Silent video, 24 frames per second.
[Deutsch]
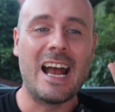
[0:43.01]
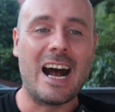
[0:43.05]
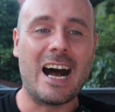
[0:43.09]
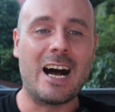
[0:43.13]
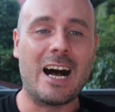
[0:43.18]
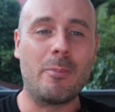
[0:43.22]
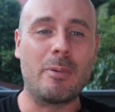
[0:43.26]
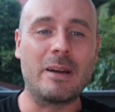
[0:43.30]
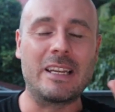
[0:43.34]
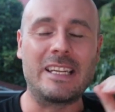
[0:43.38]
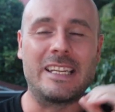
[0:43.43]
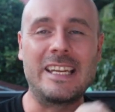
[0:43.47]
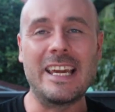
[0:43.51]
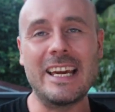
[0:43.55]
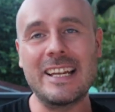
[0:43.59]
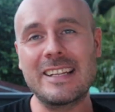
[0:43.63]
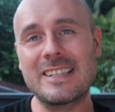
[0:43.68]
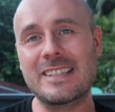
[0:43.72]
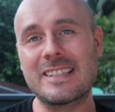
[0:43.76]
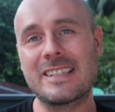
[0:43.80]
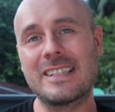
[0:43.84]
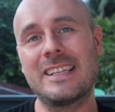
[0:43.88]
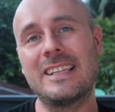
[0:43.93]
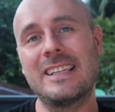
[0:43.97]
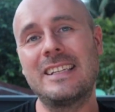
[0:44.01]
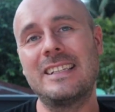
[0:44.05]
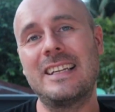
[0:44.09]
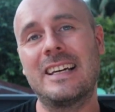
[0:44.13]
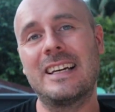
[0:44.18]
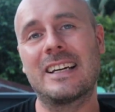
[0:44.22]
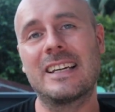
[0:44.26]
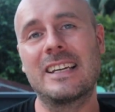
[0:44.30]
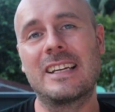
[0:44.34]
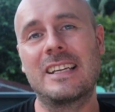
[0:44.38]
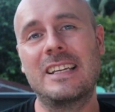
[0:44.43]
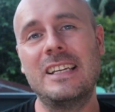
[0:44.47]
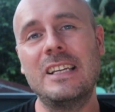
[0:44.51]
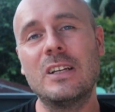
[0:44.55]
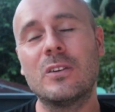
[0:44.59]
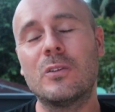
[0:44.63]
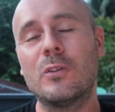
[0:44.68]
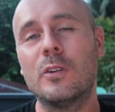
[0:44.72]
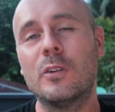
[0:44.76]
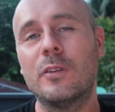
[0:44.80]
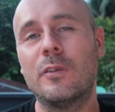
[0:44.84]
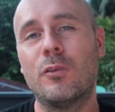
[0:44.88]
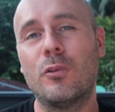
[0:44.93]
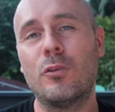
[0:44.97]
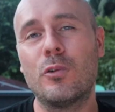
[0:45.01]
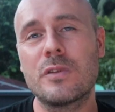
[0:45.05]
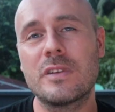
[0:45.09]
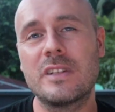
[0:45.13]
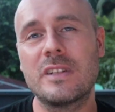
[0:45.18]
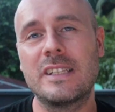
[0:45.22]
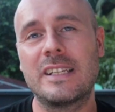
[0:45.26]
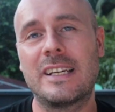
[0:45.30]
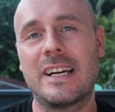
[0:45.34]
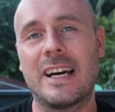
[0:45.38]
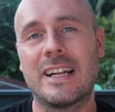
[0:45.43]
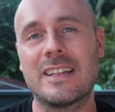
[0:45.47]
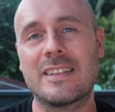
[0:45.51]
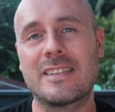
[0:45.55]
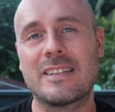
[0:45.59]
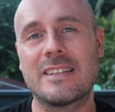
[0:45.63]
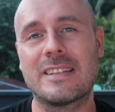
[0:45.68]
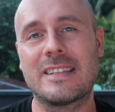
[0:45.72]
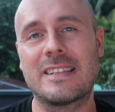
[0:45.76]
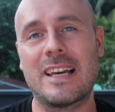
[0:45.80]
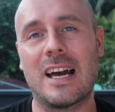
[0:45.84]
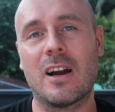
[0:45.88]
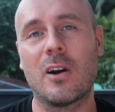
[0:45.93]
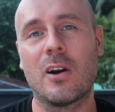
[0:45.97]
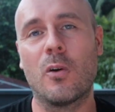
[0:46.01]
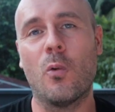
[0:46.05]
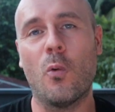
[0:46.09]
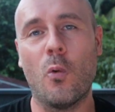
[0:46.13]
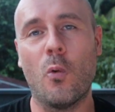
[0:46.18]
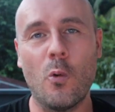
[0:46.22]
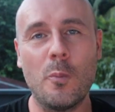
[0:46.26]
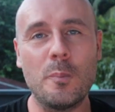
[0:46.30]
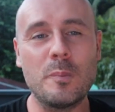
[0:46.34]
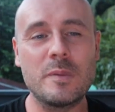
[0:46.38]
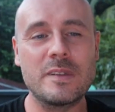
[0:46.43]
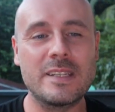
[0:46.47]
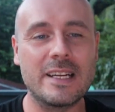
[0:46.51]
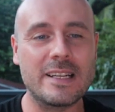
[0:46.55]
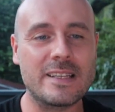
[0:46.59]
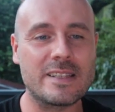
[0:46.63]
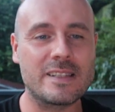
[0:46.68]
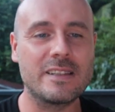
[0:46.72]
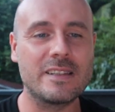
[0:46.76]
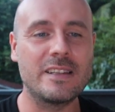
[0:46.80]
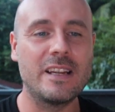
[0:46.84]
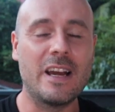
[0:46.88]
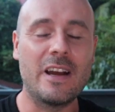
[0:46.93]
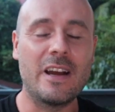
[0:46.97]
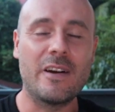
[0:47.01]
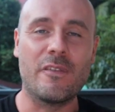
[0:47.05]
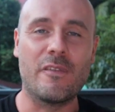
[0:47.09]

Aber jetzt in der Regierung, wo sie die ganzen Sachen umsetzen,